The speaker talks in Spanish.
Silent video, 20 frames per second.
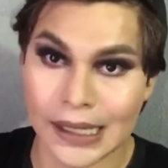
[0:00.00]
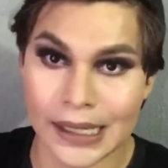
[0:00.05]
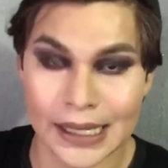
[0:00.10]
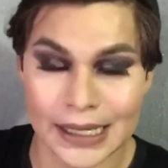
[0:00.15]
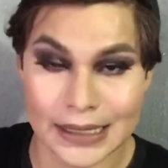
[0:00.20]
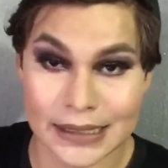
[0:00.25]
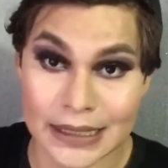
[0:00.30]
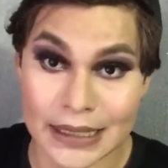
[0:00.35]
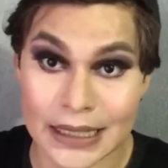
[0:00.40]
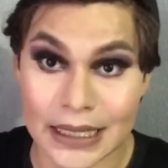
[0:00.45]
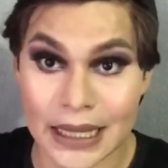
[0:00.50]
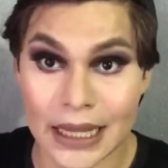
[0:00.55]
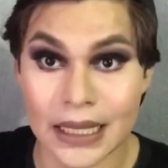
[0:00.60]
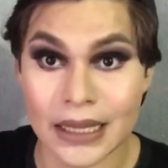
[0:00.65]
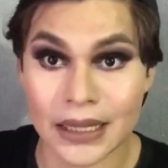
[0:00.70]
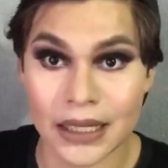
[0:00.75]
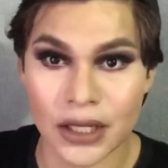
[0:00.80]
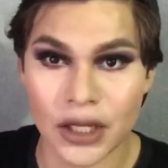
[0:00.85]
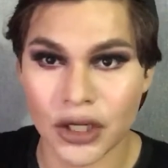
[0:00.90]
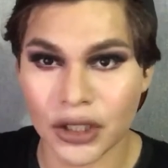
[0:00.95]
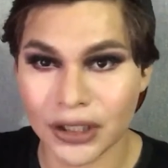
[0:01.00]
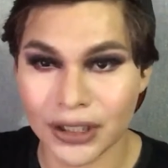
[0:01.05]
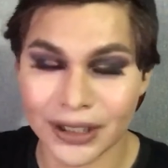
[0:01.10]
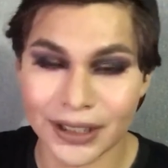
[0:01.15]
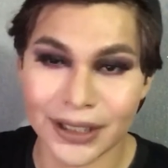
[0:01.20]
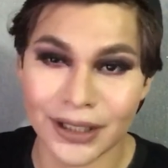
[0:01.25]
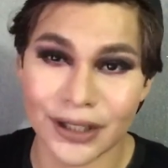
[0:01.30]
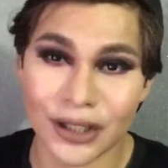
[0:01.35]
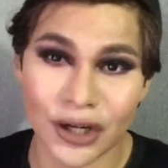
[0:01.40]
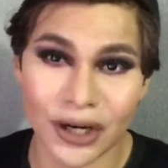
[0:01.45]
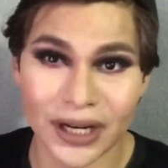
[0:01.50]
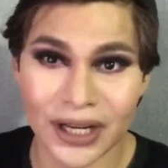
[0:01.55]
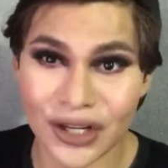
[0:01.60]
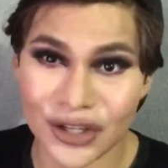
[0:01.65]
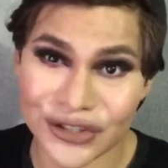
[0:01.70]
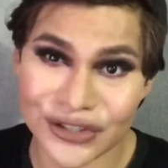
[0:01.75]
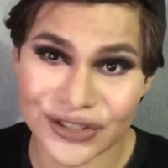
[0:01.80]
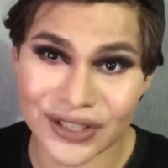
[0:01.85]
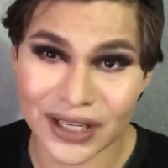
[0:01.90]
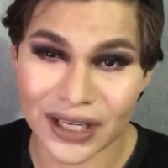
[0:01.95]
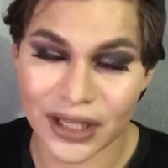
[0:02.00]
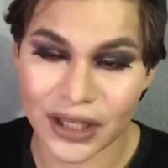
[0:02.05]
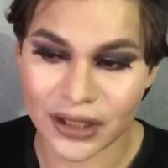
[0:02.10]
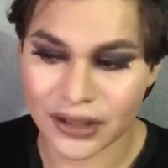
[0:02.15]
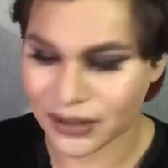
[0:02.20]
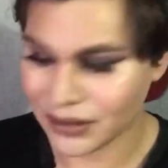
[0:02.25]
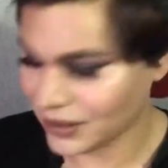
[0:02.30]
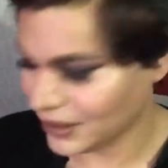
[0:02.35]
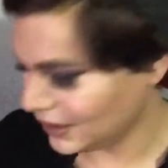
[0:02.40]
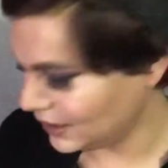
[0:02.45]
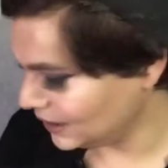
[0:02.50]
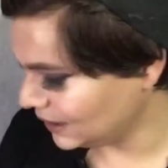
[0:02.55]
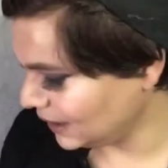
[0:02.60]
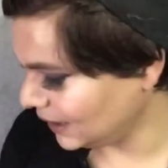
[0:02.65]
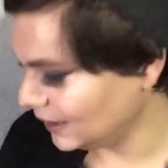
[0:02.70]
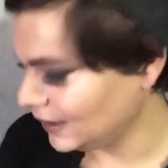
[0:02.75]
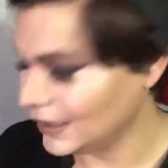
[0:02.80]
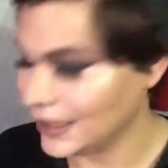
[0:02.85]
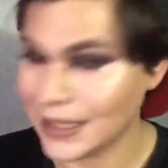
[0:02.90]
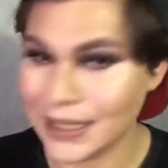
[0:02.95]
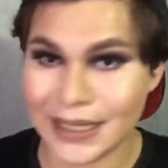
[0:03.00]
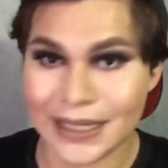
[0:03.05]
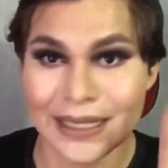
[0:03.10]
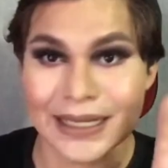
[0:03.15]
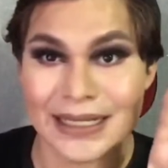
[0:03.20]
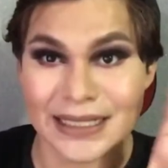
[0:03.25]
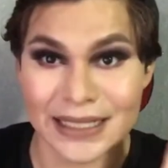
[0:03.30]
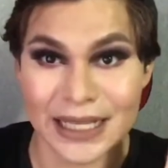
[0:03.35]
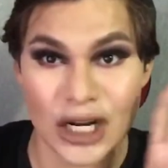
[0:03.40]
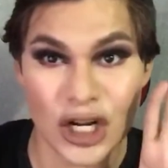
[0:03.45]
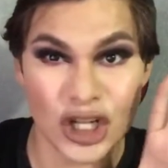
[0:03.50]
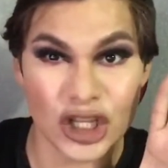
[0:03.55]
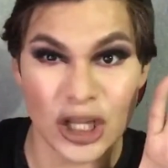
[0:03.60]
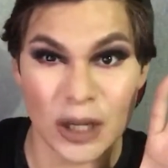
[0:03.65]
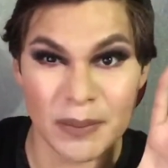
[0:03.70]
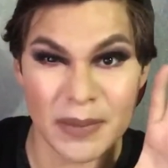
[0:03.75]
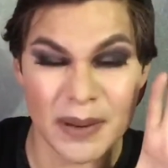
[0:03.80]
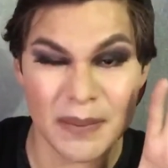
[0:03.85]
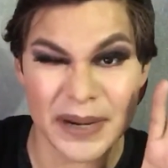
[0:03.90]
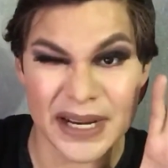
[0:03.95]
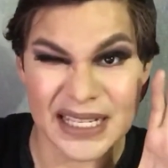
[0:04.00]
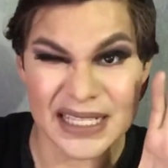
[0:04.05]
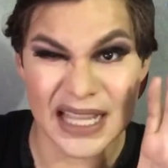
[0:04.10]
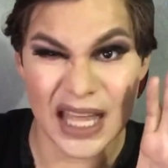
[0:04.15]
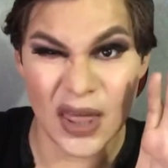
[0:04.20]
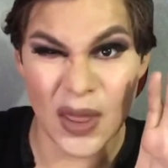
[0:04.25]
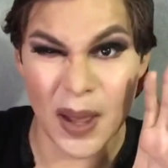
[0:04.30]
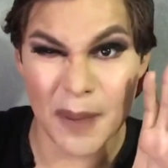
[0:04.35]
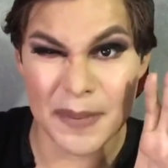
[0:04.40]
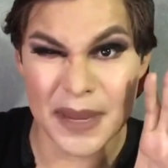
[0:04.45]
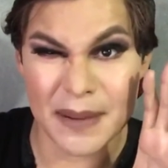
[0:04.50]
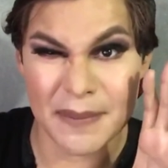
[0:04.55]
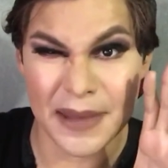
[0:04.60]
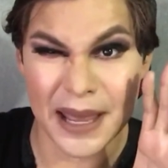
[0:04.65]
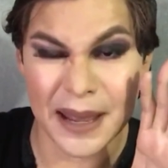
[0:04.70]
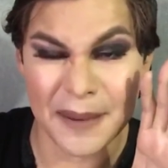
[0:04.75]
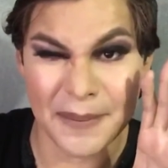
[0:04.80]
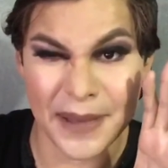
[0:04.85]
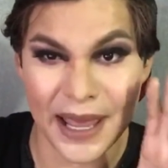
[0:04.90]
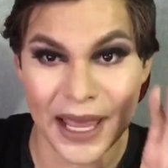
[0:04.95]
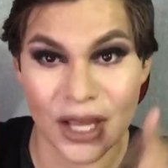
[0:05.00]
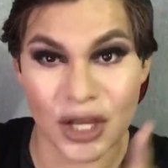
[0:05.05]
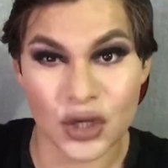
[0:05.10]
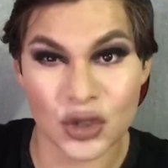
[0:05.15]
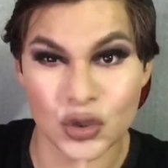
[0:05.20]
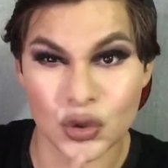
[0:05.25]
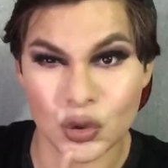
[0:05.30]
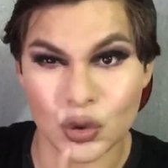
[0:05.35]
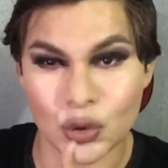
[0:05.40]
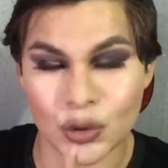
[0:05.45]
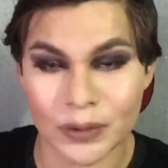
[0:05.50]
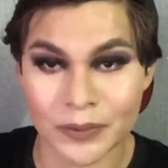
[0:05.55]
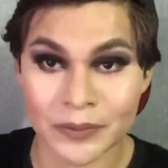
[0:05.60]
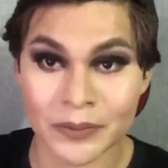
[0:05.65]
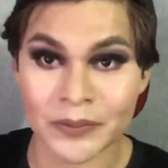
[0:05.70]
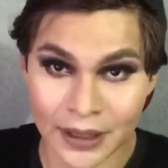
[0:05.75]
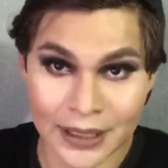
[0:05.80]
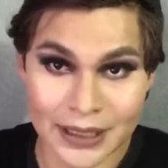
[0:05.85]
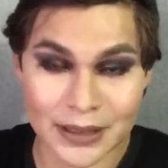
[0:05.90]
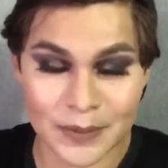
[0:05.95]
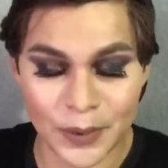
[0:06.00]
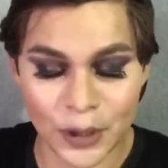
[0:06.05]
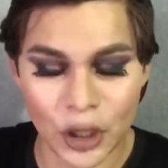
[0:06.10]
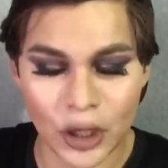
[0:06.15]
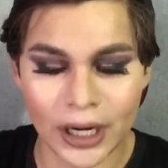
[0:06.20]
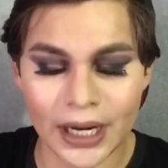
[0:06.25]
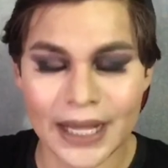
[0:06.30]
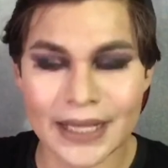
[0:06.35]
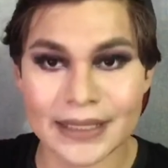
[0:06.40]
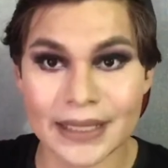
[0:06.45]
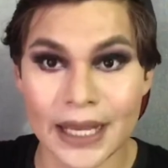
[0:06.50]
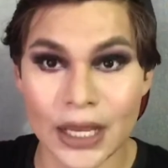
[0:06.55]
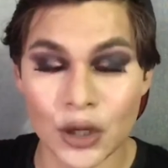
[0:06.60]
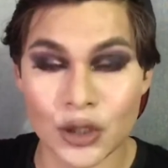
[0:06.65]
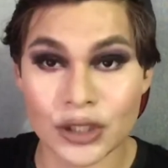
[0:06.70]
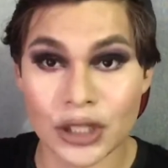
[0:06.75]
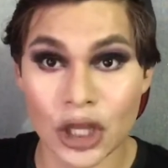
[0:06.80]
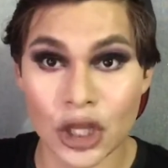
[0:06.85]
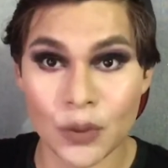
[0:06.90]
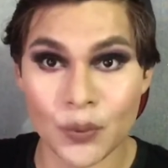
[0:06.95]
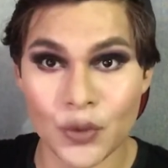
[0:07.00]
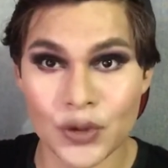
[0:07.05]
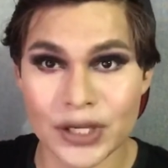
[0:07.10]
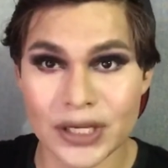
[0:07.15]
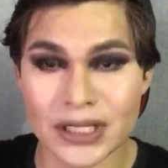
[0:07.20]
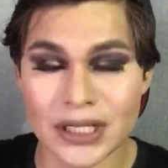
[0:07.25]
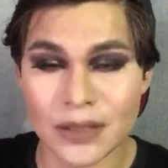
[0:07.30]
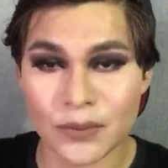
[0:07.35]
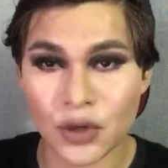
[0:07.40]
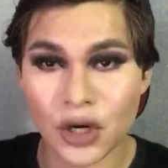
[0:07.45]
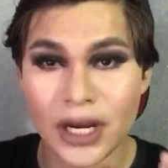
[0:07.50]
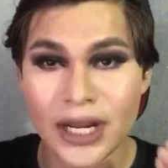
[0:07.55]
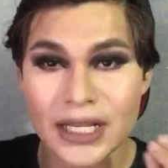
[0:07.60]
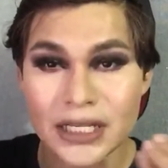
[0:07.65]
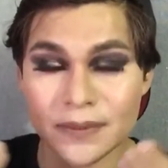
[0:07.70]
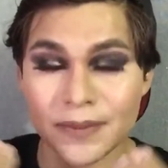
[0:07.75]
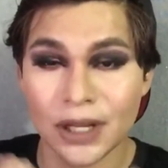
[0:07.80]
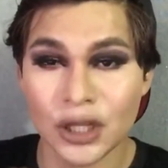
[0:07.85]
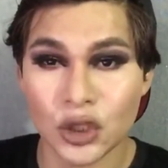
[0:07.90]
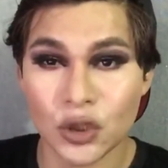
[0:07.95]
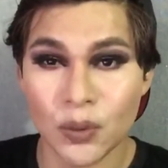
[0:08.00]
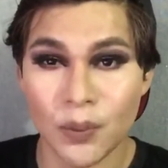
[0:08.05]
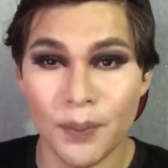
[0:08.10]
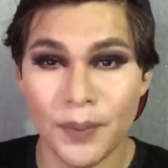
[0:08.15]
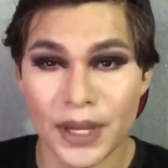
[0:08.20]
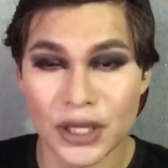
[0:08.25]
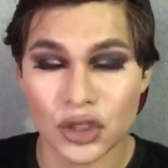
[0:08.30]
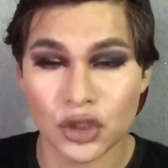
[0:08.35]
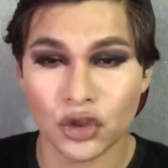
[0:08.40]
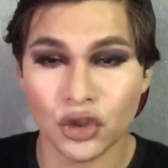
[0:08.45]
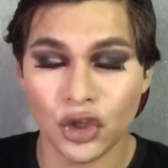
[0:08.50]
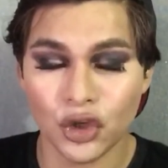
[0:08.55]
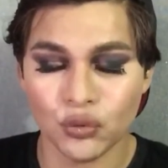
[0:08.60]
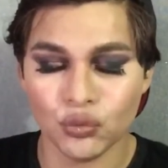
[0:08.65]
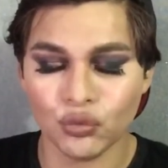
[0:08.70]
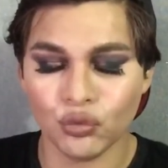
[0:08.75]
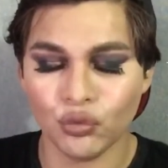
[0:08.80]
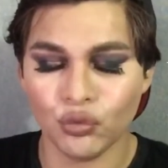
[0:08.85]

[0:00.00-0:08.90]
que es idéntico. No lo he conseguido, entonces este se lo tomé prestado a mi mamá. Espero que les haya gustado muchísimo. Les mando un besote.